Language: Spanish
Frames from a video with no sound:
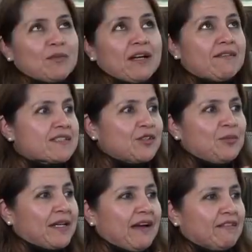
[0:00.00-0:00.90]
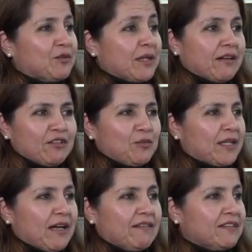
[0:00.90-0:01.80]
mi cabeza no paraba, no paraba, no
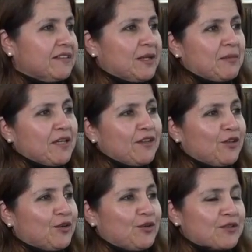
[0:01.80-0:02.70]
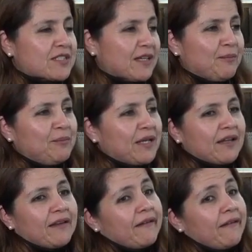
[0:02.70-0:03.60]
paraba, entre medio,
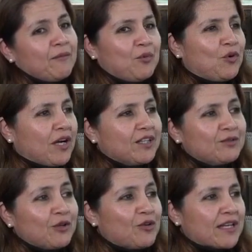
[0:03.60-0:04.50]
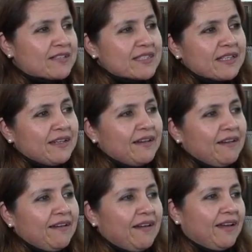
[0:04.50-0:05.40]
siempre buscando algo que
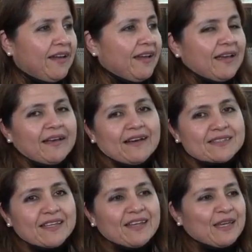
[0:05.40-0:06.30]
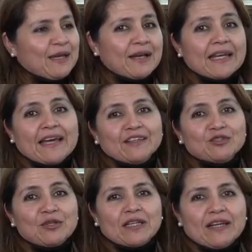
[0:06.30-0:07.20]
hacer. Así es que
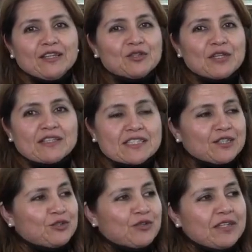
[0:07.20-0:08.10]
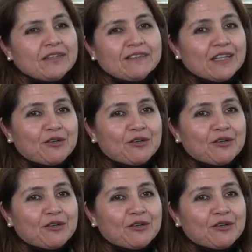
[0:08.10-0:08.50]
creando y creando y haciendo distintas